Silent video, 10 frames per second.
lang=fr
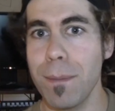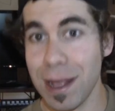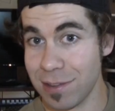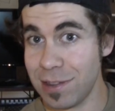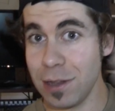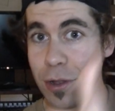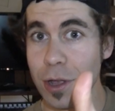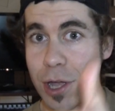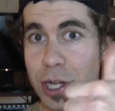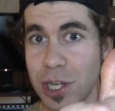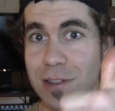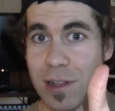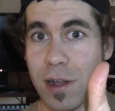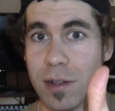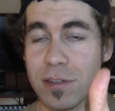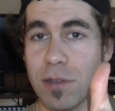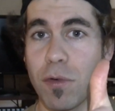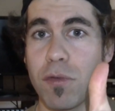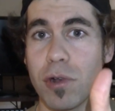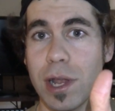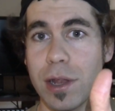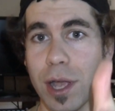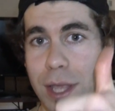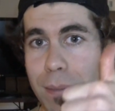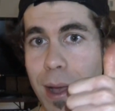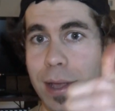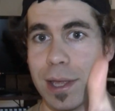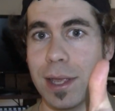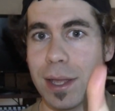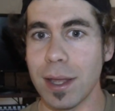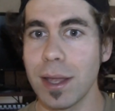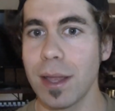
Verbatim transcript: merci de cocher ça si vous voulez ne rien manquer.